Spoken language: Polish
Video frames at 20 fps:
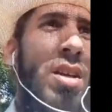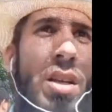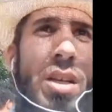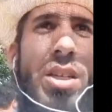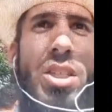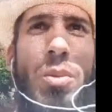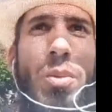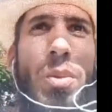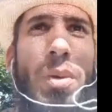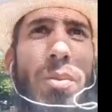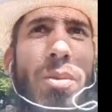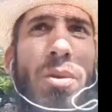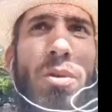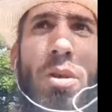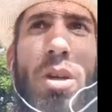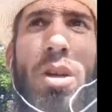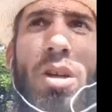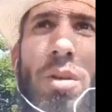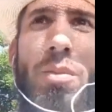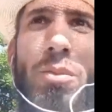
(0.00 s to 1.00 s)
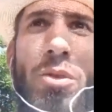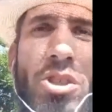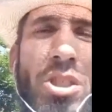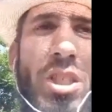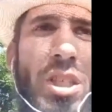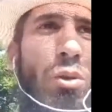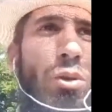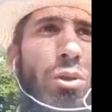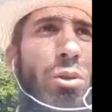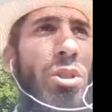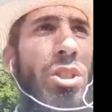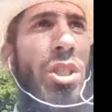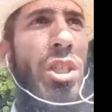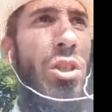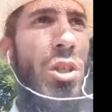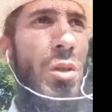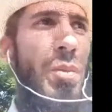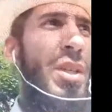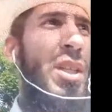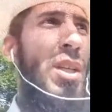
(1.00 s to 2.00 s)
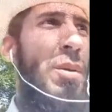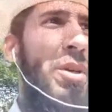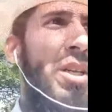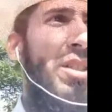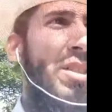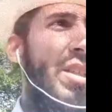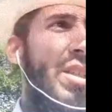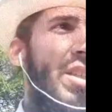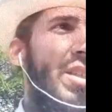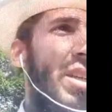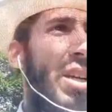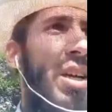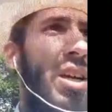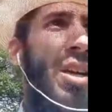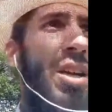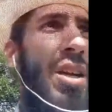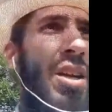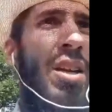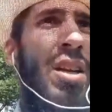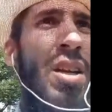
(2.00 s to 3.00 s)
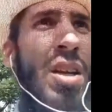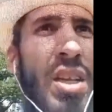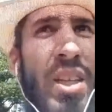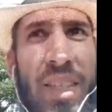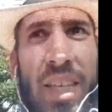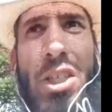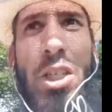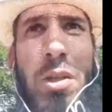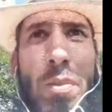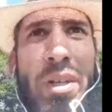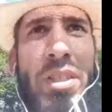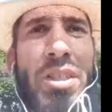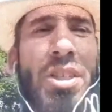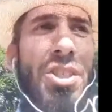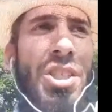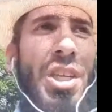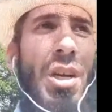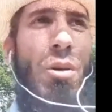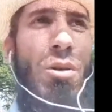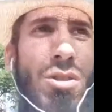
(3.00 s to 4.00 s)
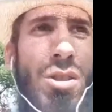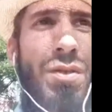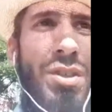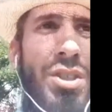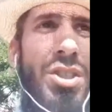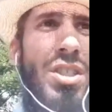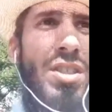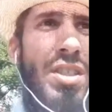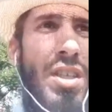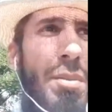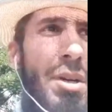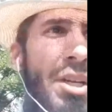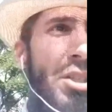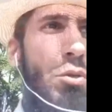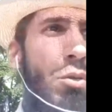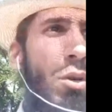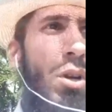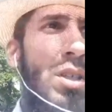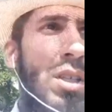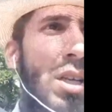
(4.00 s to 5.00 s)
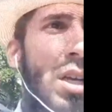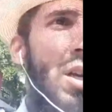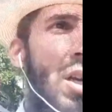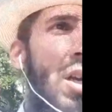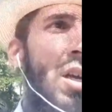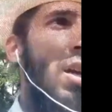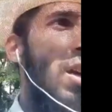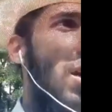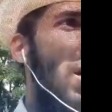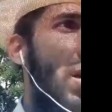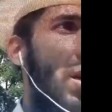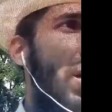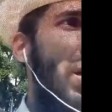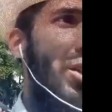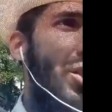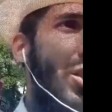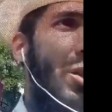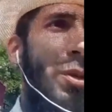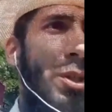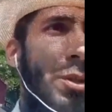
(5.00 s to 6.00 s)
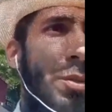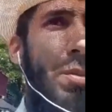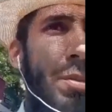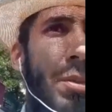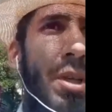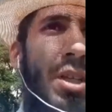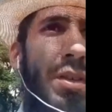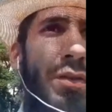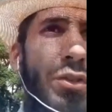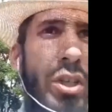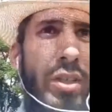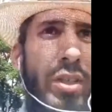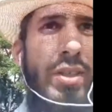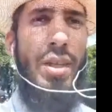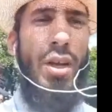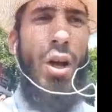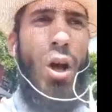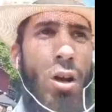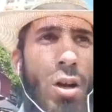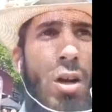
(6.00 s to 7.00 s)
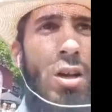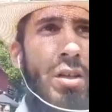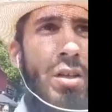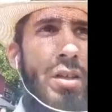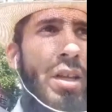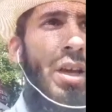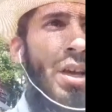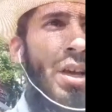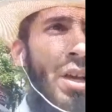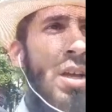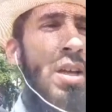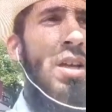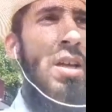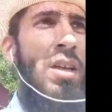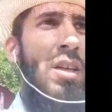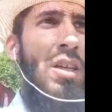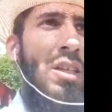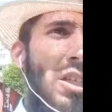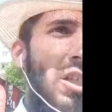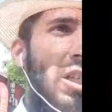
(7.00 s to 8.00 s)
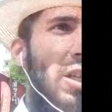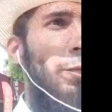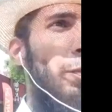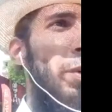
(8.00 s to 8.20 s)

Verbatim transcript: żeby było można usłyszeć od pana prezydenta, jeśli będzie chciał oczywiście zabrać głos, e, żebyśmy mieli wszyscy ogląd i w